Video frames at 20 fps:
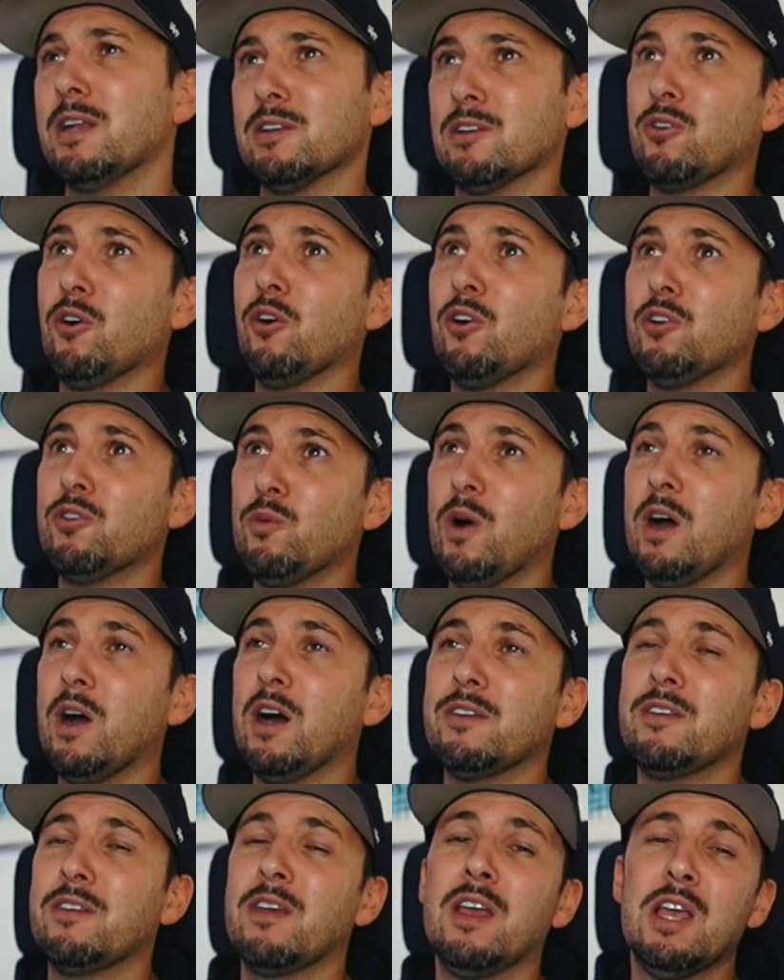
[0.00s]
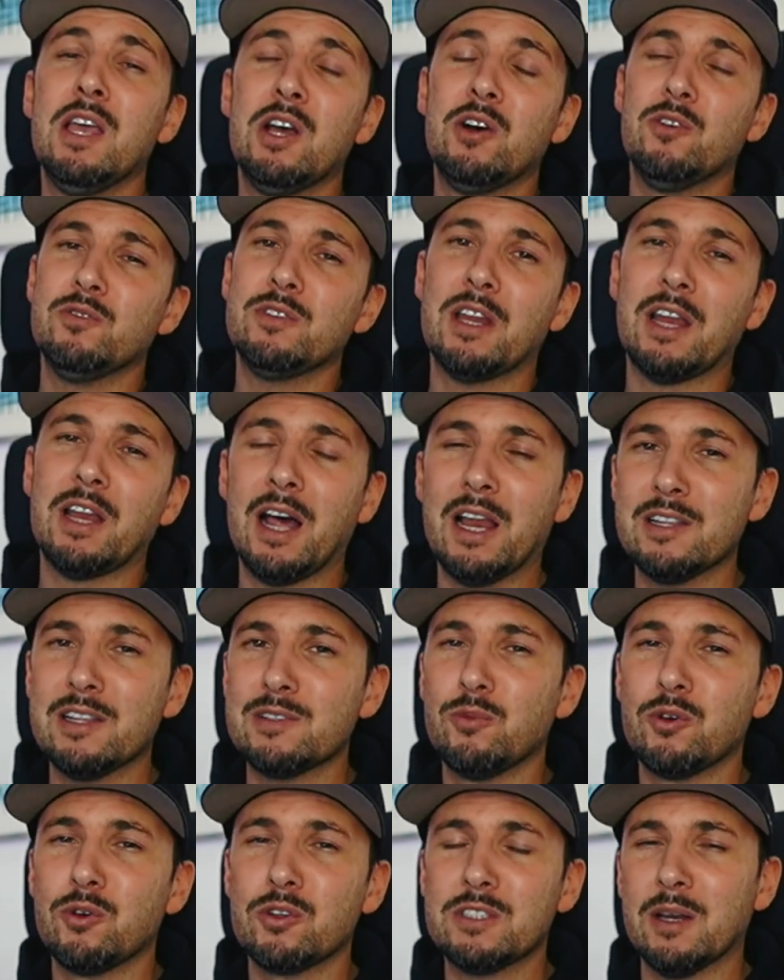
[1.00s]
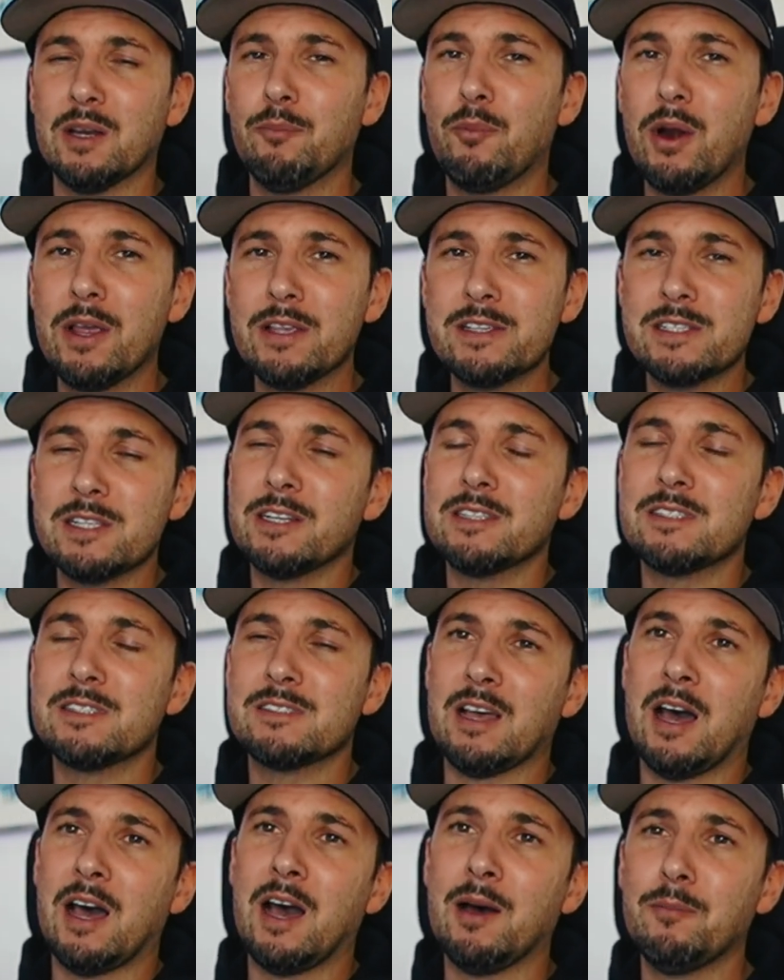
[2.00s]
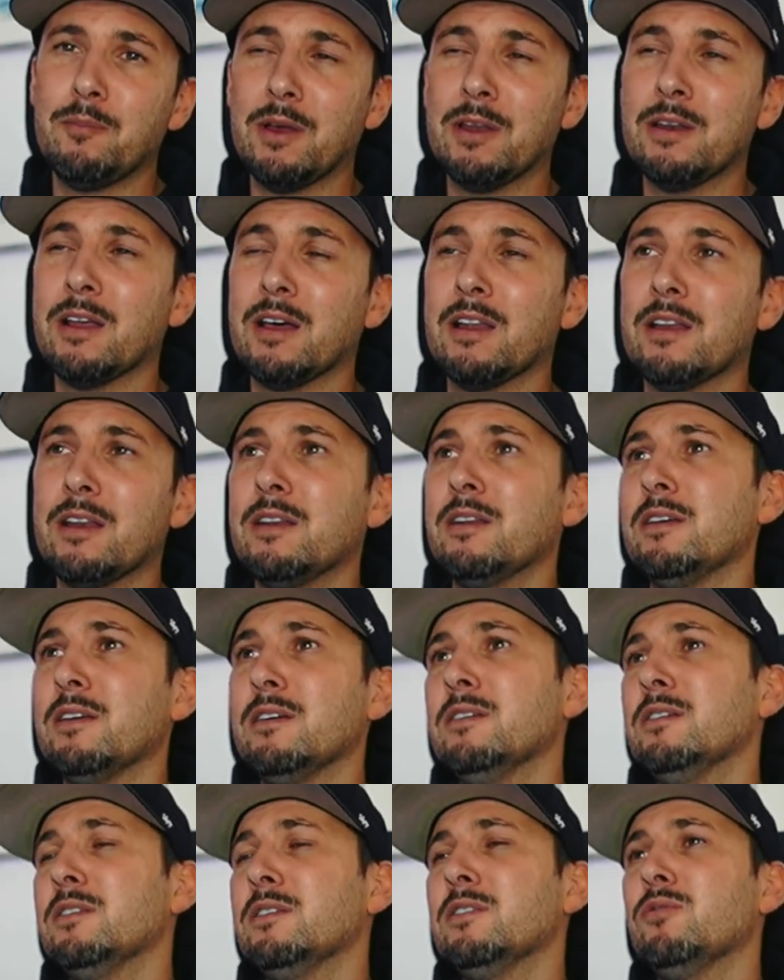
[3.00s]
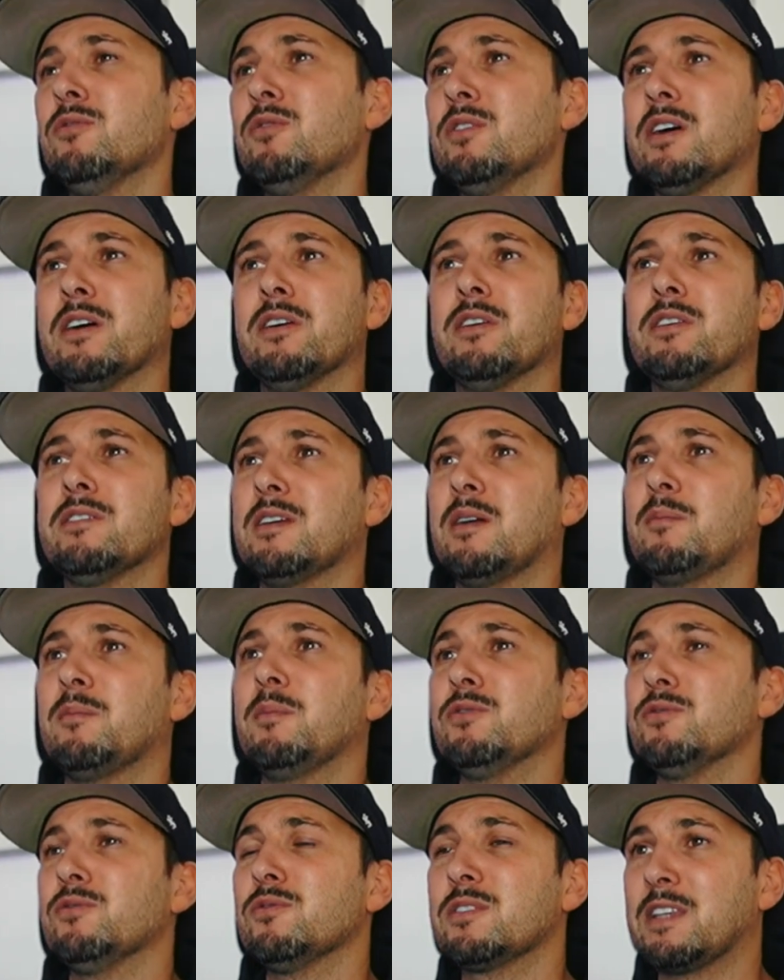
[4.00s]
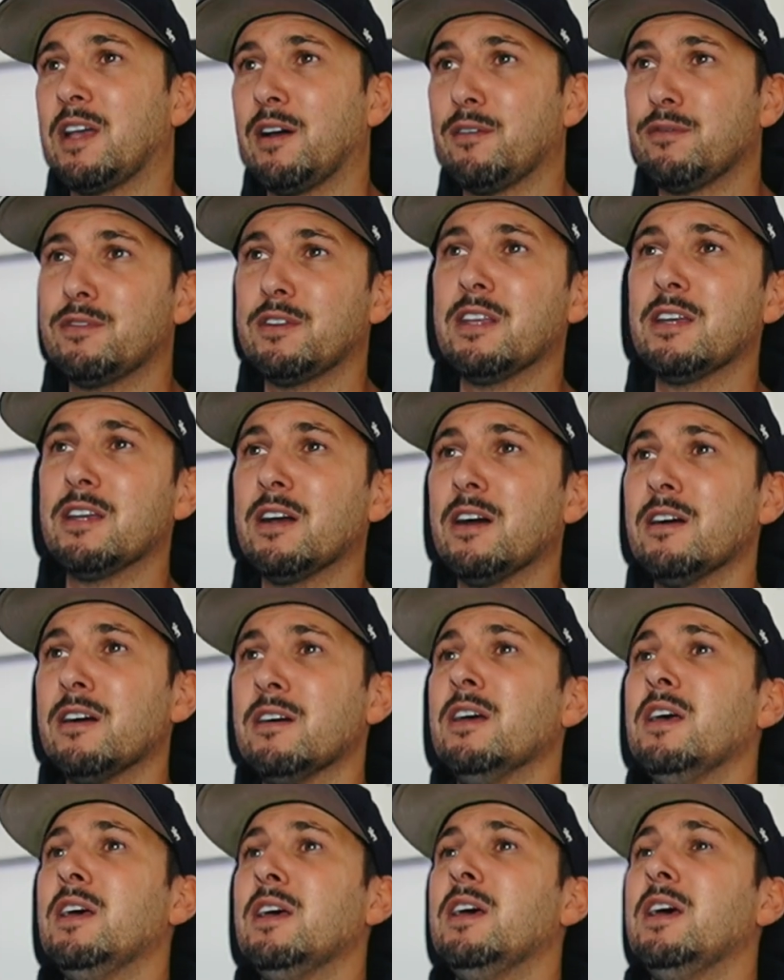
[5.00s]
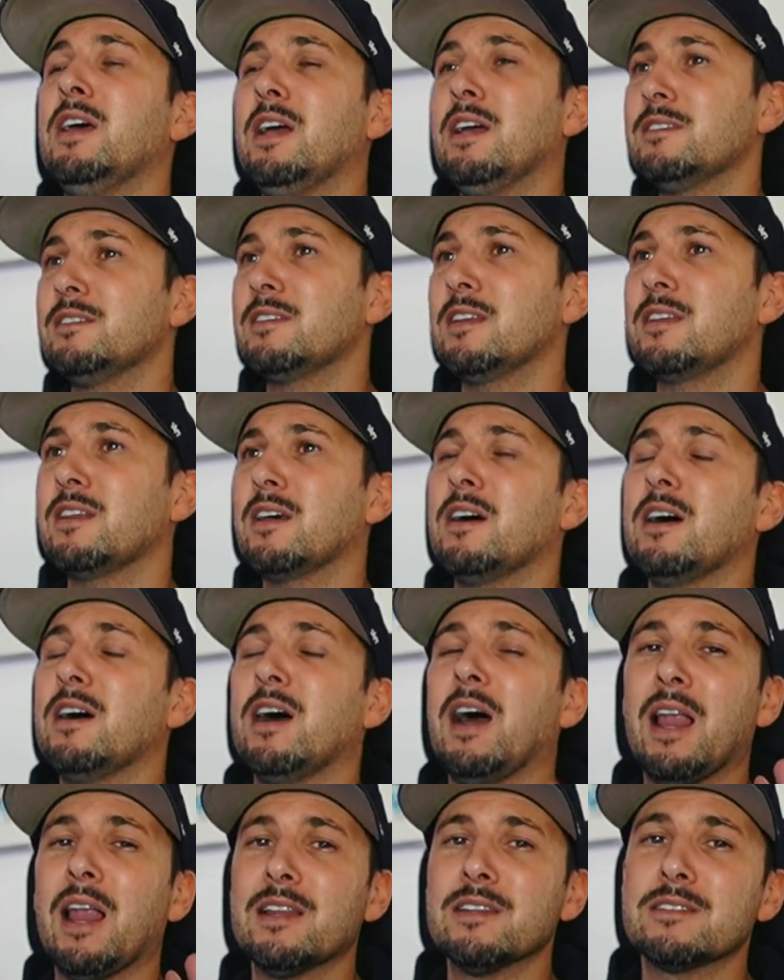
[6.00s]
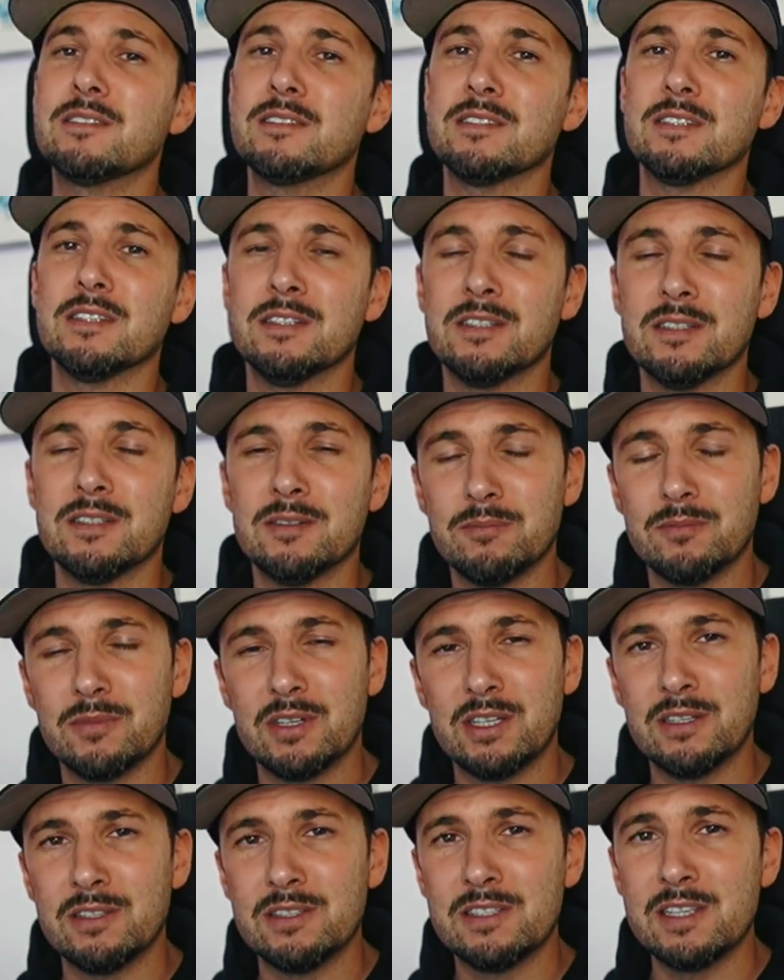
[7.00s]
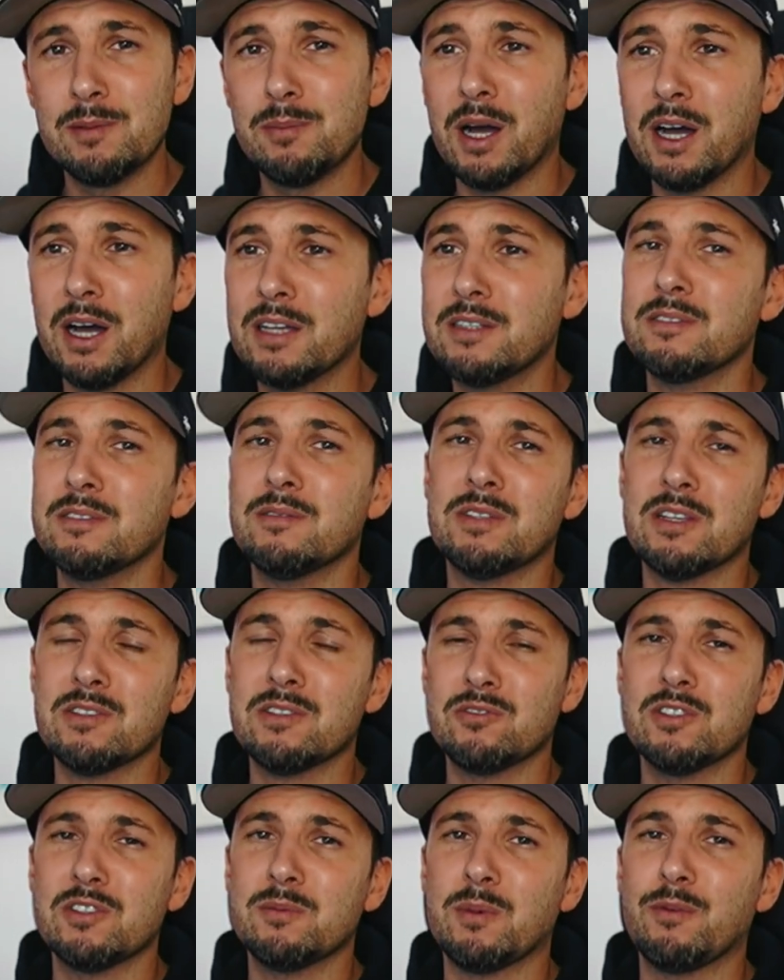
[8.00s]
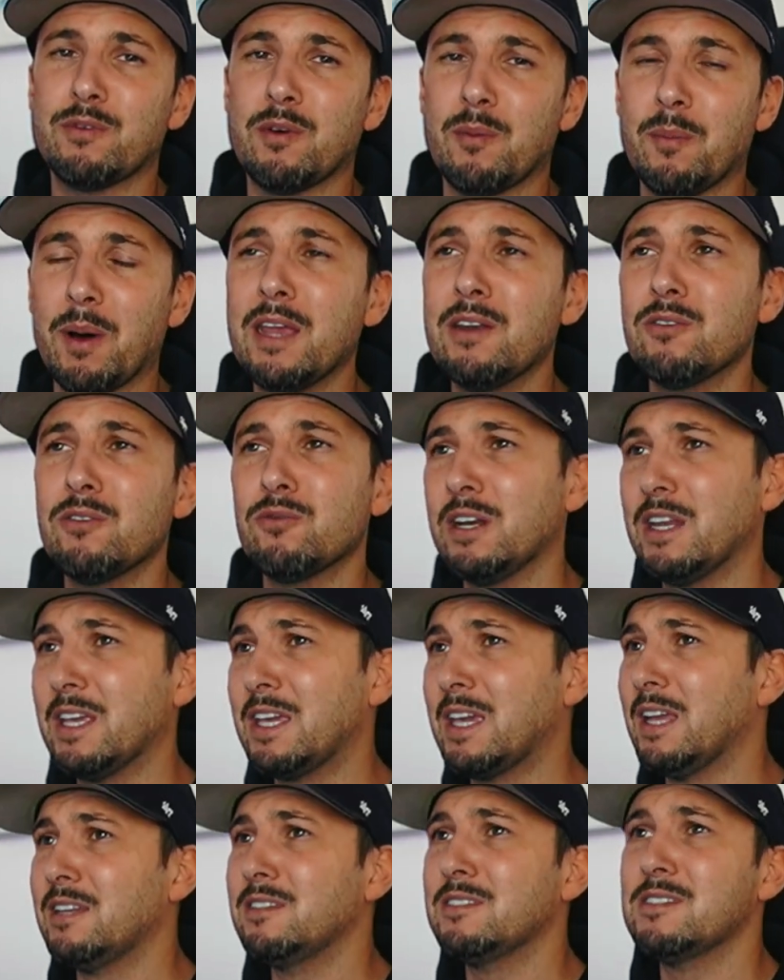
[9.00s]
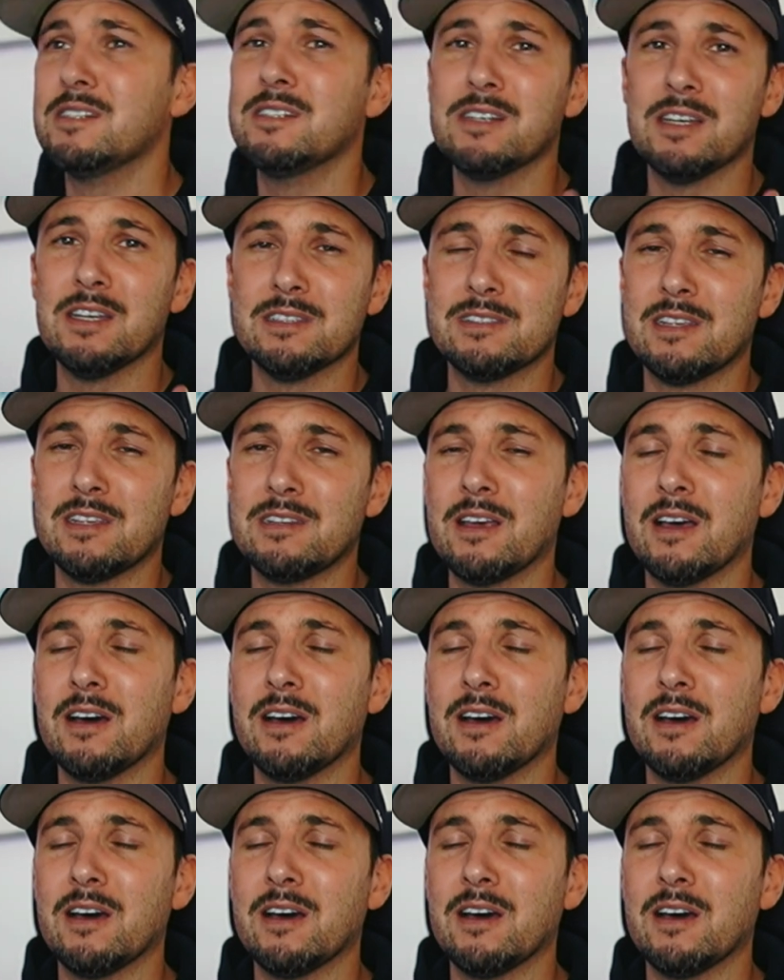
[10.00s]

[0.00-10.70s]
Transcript: eine goldene Uhr hat und dann alles mögliche an Bracelets, Armbändern äh, oder ich sag mal so Scuff-Dinger etc. alles ähm, in Silber hat. Das sollte man vermeiden oder die Kette etc